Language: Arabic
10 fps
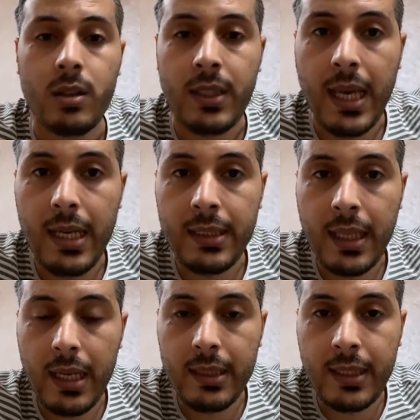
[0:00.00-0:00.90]
ديال
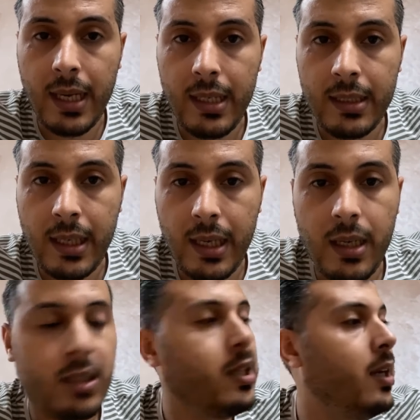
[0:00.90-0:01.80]
ديال ديال
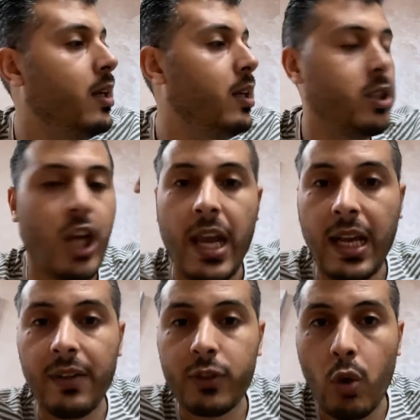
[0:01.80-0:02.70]
ديال ديال
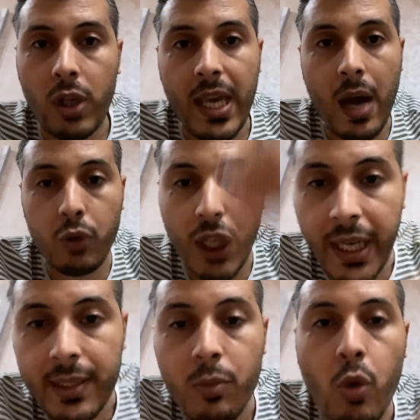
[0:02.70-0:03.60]
شركه في تركيا
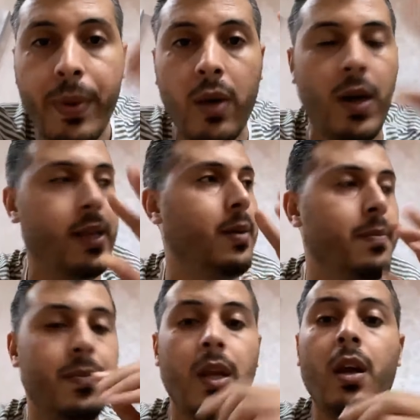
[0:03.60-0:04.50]
وتيخدموا به وهذا
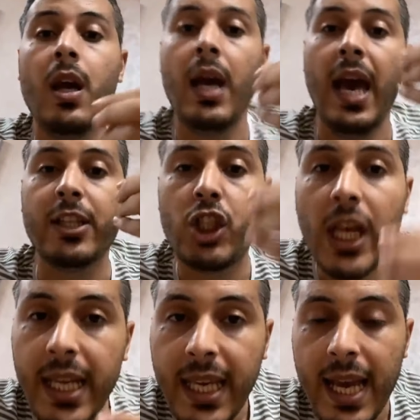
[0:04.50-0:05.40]
هاد
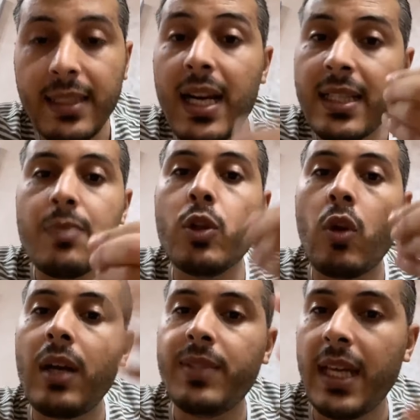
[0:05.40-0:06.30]
الشركه هذا هذا سميتو
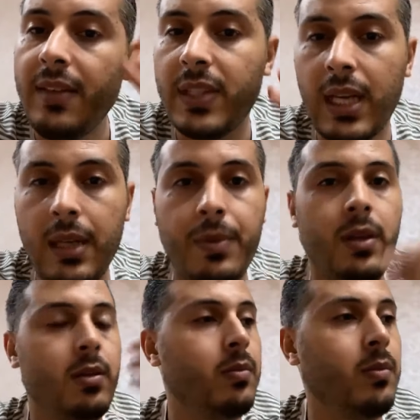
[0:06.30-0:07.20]
رقم تعريف
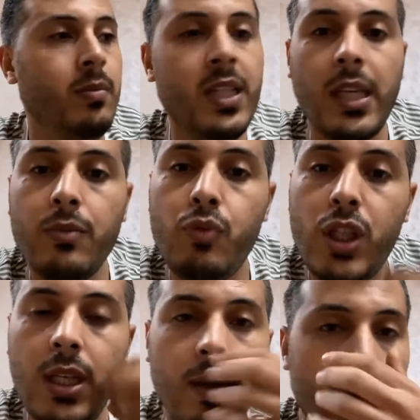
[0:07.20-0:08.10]
ضريبي ملي
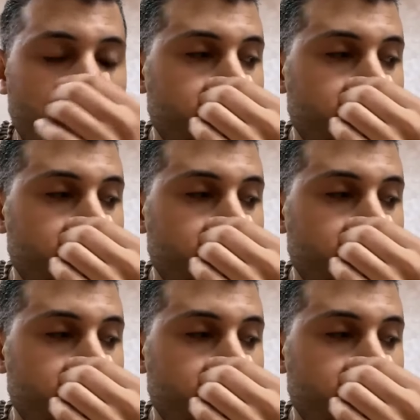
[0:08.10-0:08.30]
تيمشي